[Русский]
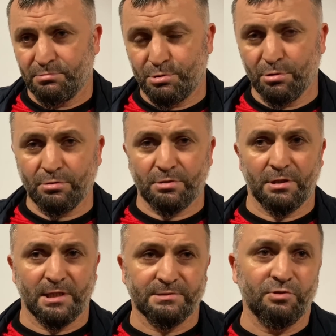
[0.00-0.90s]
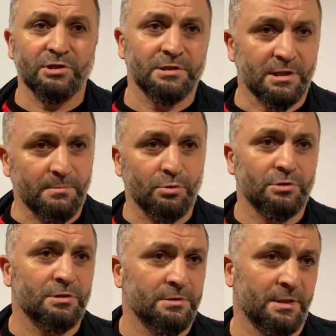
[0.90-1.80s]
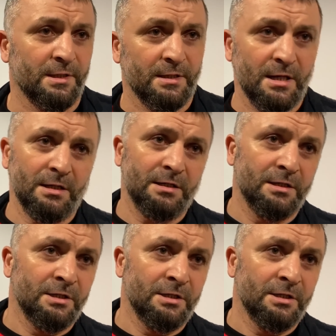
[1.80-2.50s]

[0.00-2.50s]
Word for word: Четкая, разверенная работа на ногах –